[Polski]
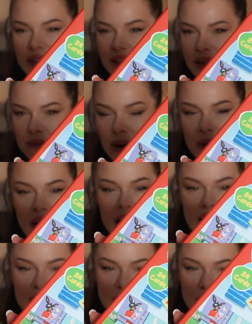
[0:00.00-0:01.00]
jest za mały,
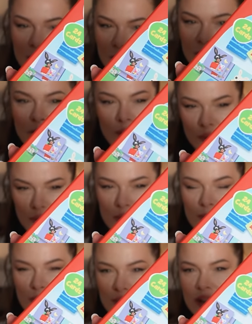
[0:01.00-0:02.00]
ale w grudniu już
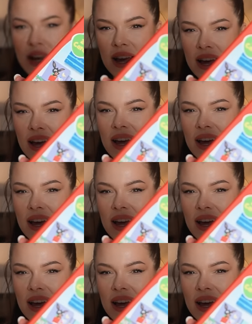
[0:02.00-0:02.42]
może